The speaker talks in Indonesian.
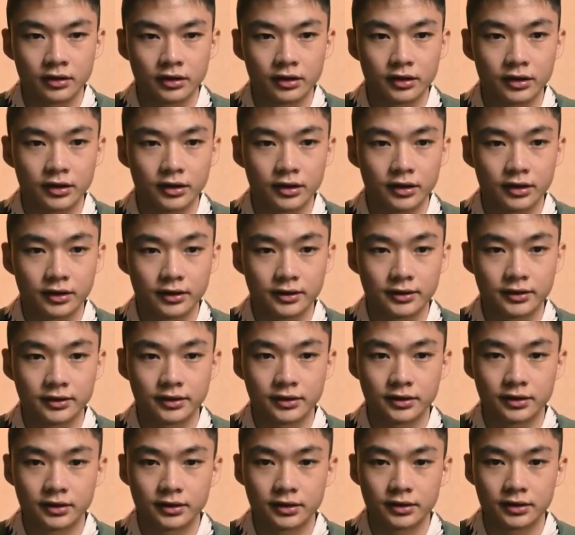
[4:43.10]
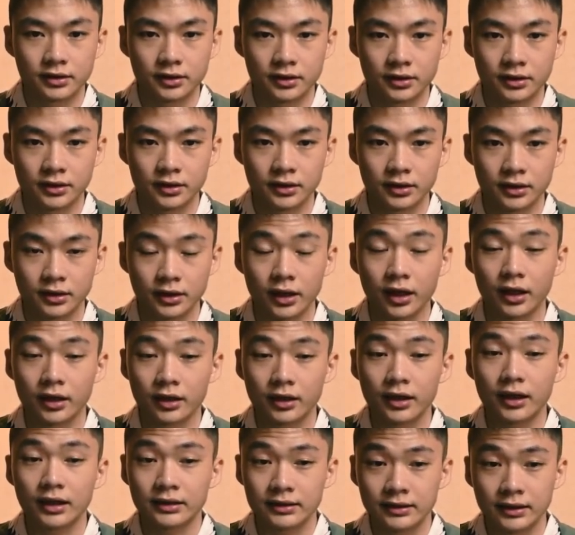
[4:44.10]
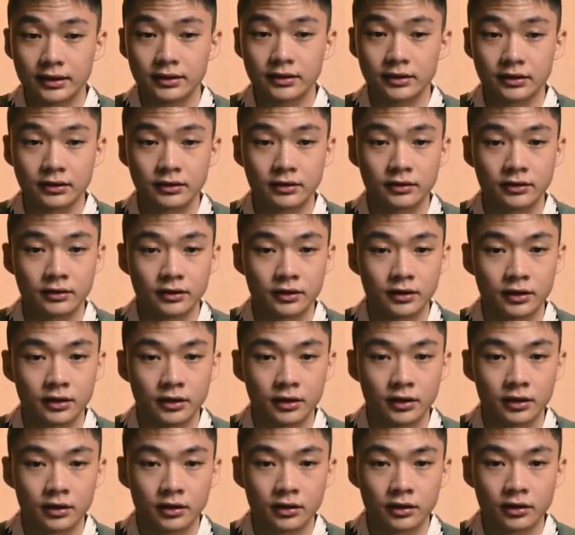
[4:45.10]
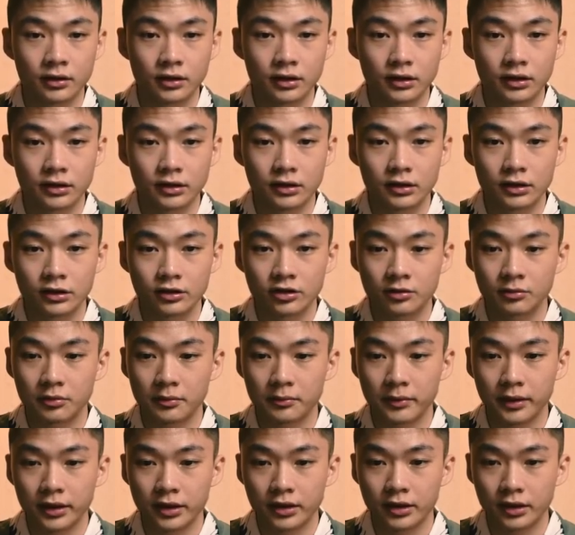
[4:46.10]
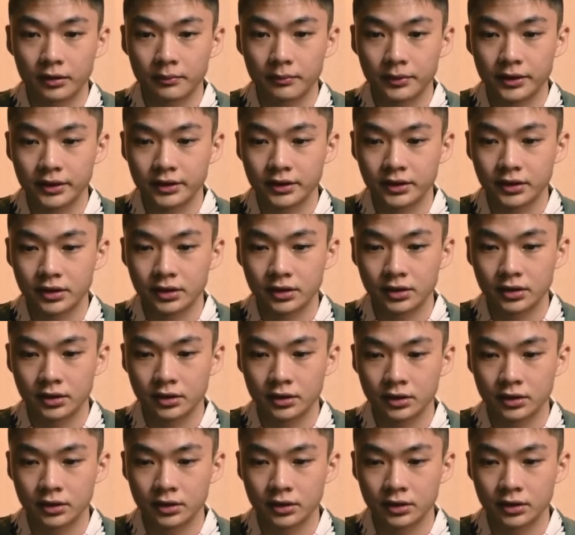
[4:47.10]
It's, ya kerasa sih. Oke, kita coba main gag match.